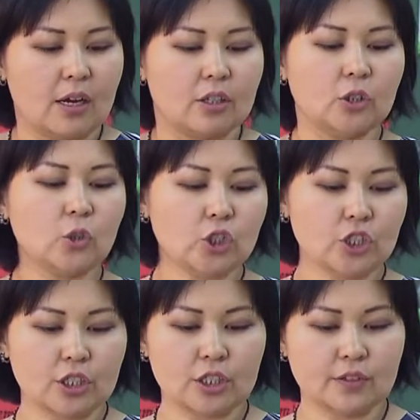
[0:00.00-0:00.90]

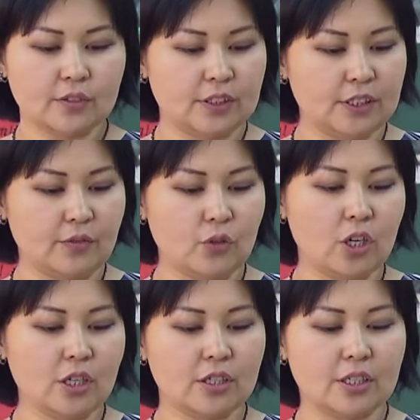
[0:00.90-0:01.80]
Лучше всего
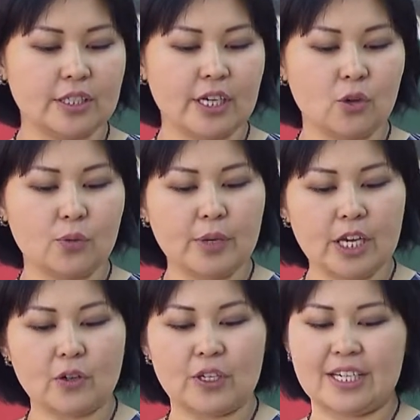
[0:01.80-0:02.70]
я
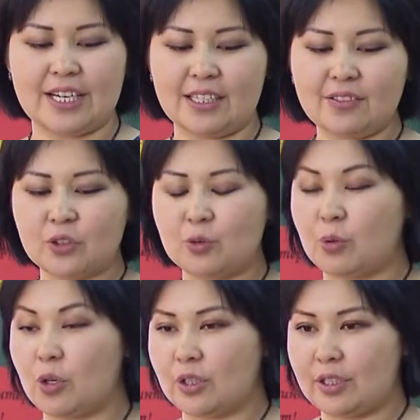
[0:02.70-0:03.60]
умею играть в
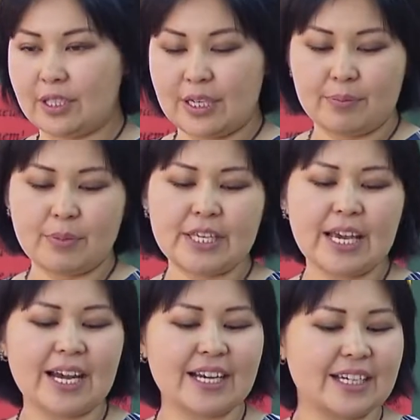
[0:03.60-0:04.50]
футбол.
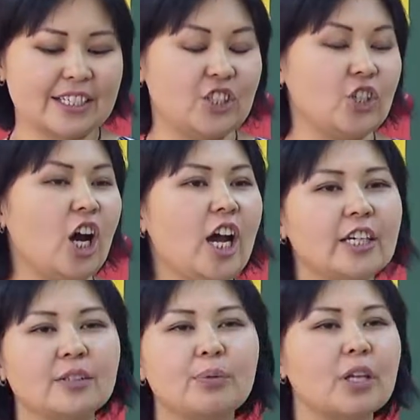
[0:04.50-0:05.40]
Меня
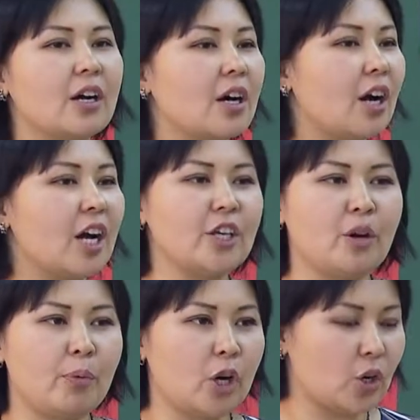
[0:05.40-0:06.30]
огорчает плохая
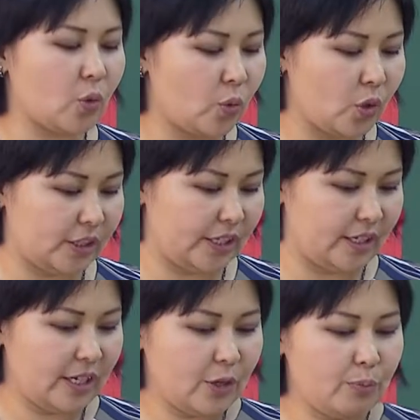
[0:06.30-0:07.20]
погода.
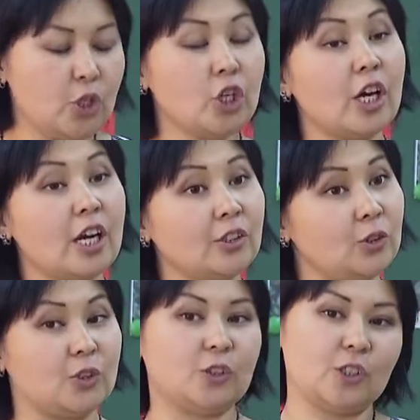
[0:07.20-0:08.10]
Меня
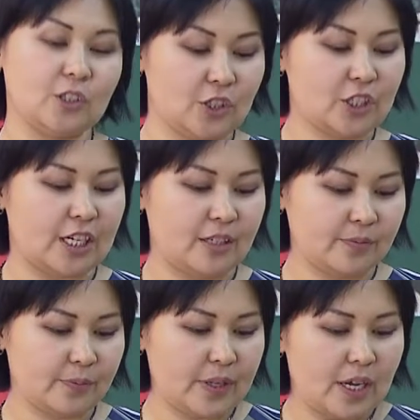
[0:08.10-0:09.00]
радует солнышко.
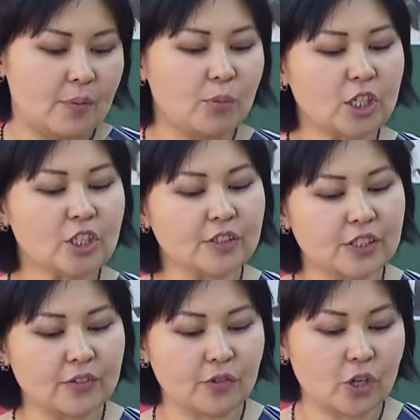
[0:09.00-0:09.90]
Больше
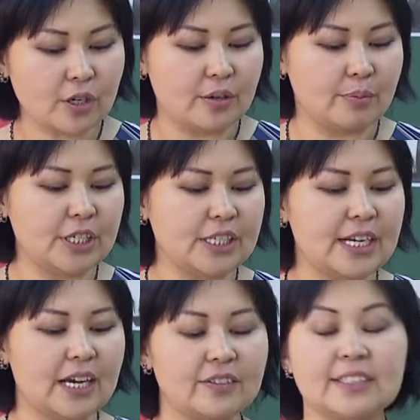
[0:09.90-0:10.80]
всего мне
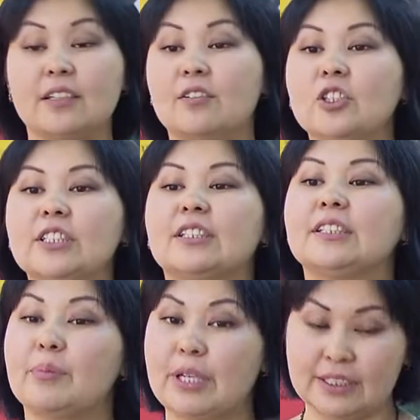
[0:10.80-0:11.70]
нравится в людях
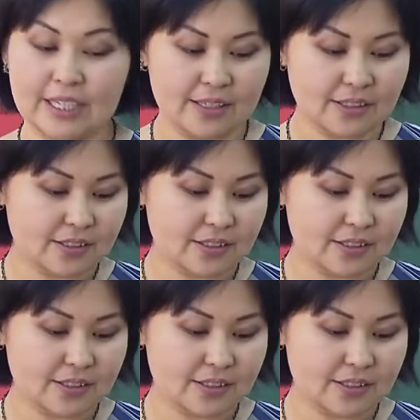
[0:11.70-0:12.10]
доброта